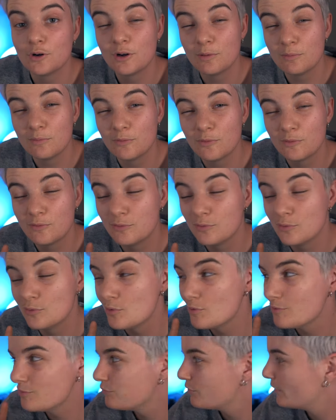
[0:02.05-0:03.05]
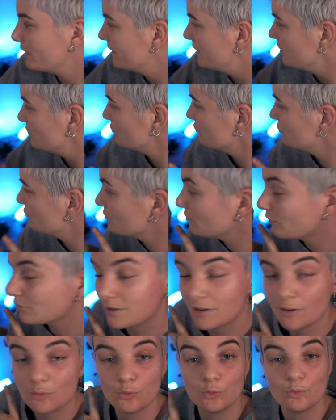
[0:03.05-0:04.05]
Comme vous le voyez, je suis en
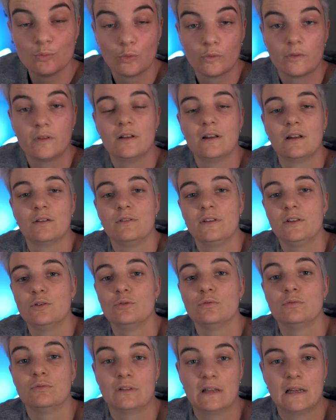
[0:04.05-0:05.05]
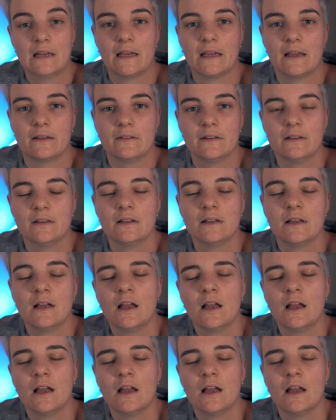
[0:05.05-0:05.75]
train de monter la vidéo que vous allez regarder.